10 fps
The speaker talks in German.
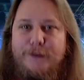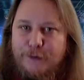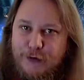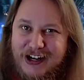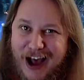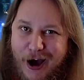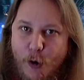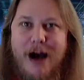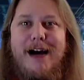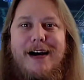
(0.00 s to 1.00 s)

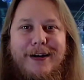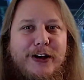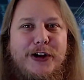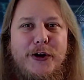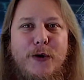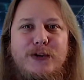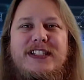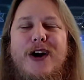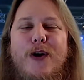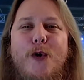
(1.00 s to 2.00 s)
Frauen groß,
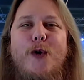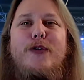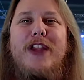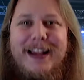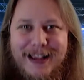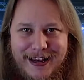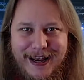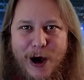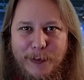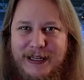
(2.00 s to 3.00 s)

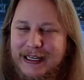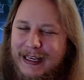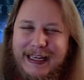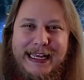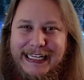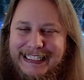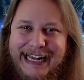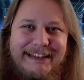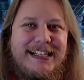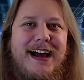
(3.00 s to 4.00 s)
unglaubliche.
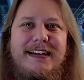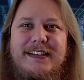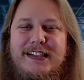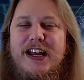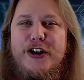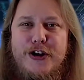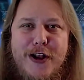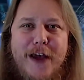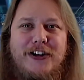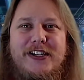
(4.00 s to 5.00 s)
Jetzt heißt
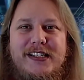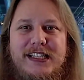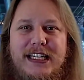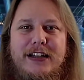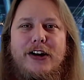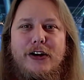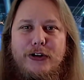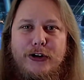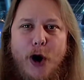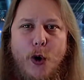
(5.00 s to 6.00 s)
nächstes Ziel
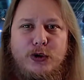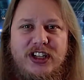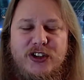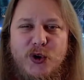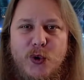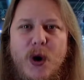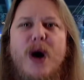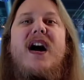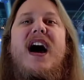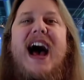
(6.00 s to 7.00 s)
Road to
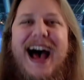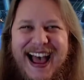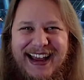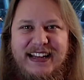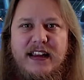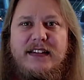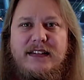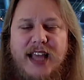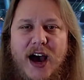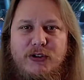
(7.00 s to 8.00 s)

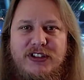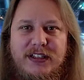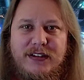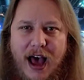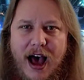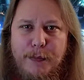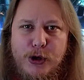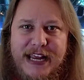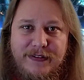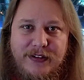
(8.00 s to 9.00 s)
1000
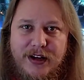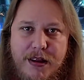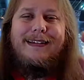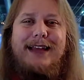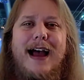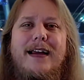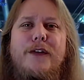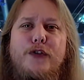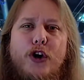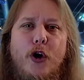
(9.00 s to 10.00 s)
Abonnenten. Danke
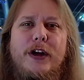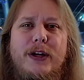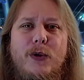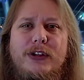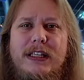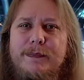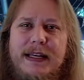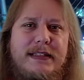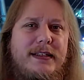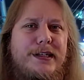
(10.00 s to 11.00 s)
für eure gute
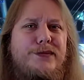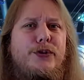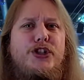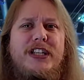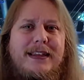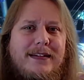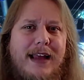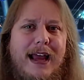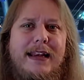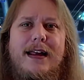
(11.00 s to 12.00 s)
Besserungswünsche, die dir
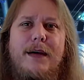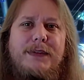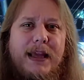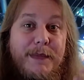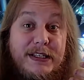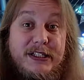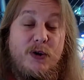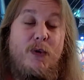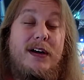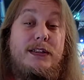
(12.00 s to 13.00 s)
Thailand, die haben mich
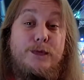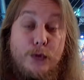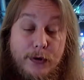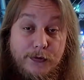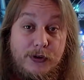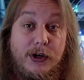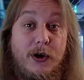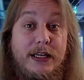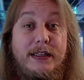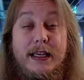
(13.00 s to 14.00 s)
sowas von gefreut.